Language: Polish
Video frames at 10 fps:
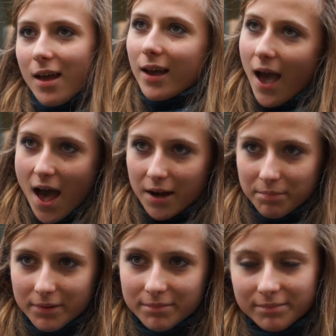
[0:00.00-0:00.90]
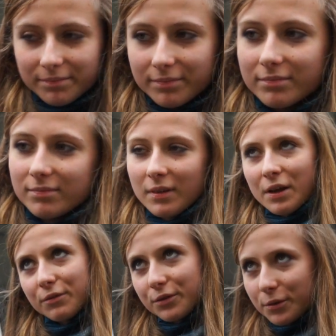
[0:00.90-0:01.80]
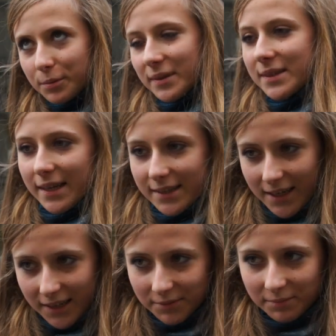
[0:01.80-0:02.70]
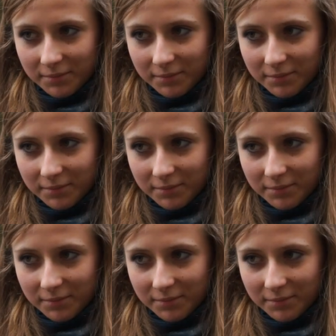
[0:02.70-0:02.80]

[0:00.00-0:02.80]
Karp w dwóch postaciach.